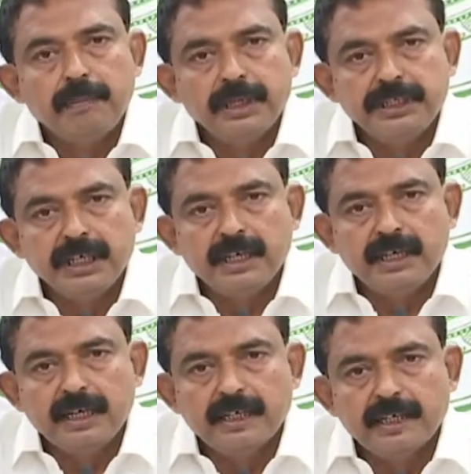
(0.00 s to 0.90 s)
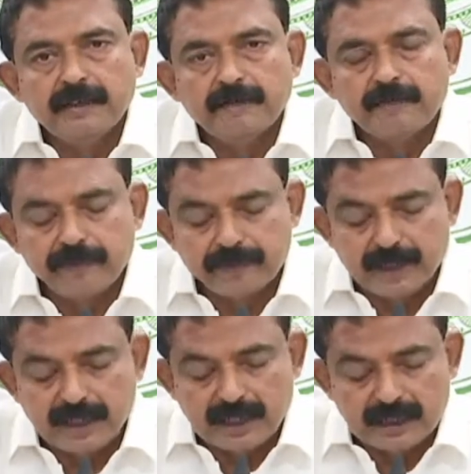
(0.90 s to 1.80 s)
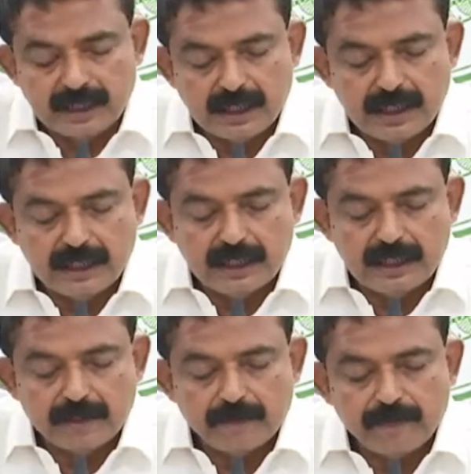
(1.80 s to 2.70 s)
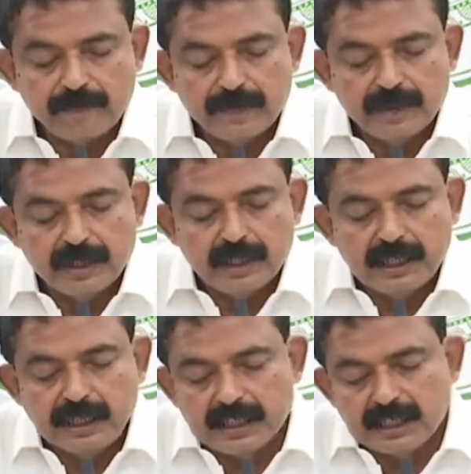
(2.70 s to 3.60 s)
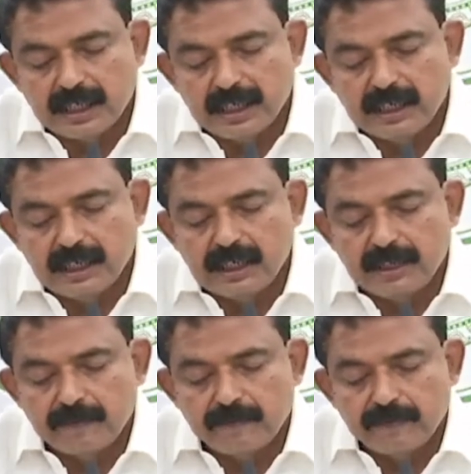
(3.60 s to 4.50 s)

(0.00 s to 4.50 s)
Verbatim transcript: బీసీలకు కానీ ఎస్సీలకు కానీ ఎస్టీలకు కానీ